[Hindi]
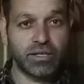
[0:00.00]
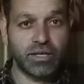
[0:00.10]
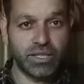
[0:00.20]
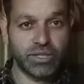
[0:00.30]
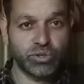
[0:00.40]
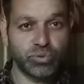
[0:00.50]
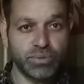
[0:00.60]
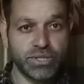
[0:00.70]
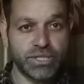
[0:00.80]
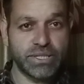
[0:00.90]

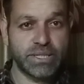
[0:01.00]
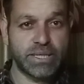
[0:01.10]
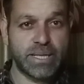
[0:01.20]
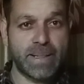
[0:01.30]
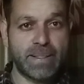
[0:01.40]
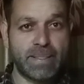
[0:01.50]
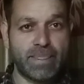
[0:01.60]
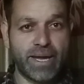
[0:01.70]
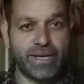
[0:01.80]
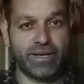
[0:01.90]
Altikmish,
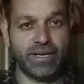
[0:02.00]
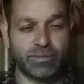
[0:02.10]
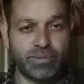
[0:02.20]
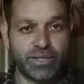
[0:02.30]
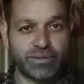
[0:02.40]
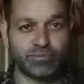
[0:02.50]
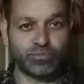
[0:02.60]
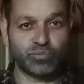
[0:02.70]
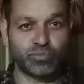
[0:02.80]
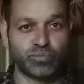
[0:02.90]
and Akbar.
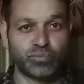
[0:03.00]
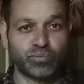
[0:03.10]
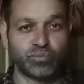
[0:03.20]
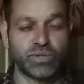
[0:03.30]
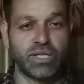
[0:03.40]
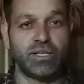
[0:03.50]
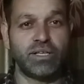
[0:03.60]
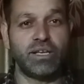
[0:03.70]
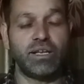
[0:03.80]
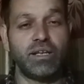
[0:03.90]

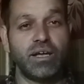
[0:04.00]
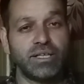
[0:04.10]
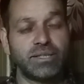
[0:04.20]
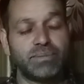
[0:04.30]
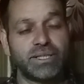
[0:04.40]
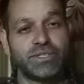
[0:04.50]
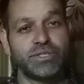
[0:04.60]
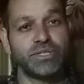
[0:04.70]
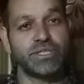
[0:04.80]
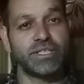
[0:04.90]
Lakh बख्श
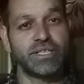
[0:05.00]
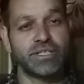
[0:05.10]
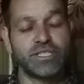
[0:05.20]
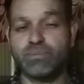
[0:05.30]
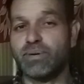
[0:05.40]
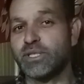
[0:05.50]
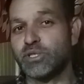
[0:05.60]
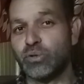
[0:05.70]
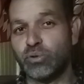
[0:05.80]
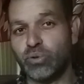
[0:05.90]
किस
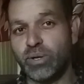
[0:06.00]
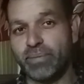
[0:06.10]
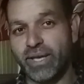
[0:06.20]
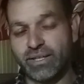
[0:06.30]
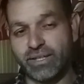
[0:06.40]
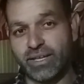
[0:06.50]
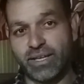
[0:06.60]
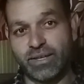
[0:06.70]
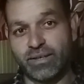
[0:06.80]
Badshah ko hum kehte hain.